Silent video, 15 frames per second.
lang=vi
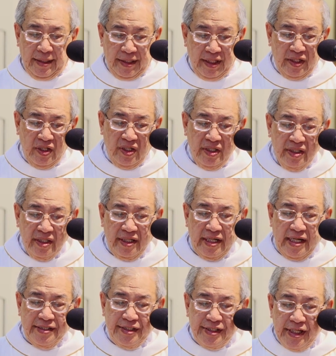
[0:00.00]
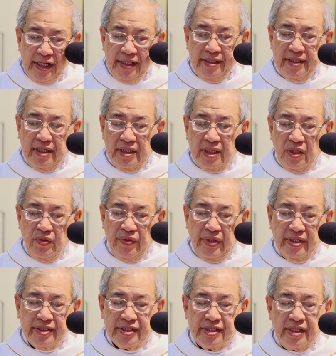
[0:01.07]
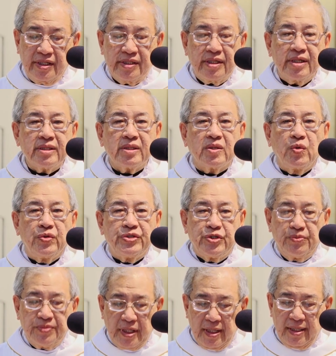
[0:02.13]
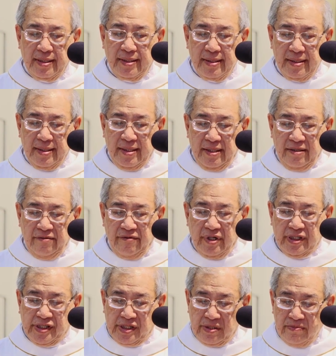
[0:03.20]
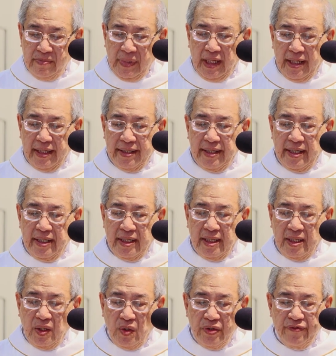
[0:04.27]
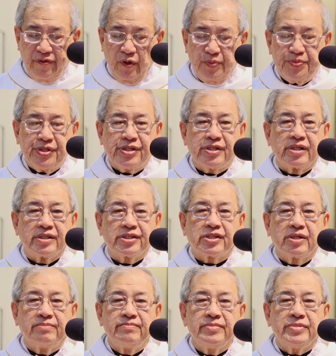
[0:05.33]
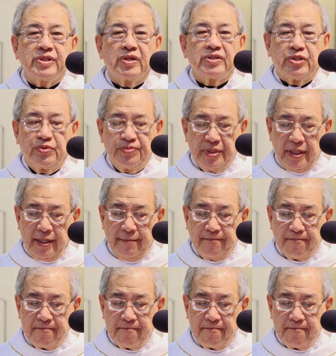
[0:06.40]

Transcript: Nhờ đó người đã chết để tiêu diệt sự chết của chúng ta và sống lại để khôi phục sự sống cho chúng ta.